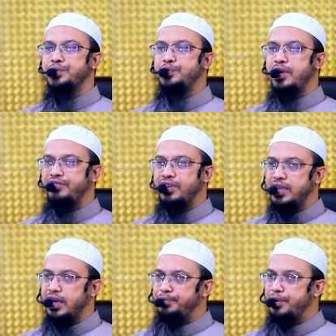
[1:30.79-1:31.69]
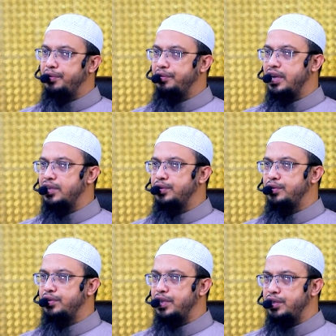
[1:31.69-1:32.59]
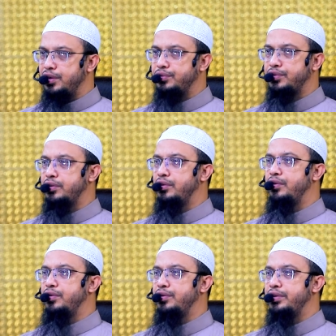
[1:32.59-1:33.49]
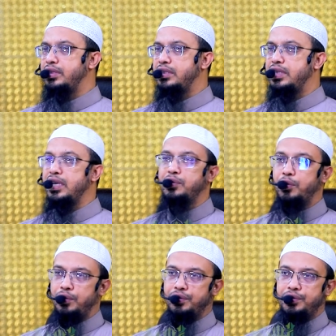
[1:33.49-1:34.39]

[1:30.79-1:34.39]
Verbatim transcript: সুরা ফাতেহার পর রুকিয়ার জন্য দ্বিতীয় অপশন হলো তিন কুল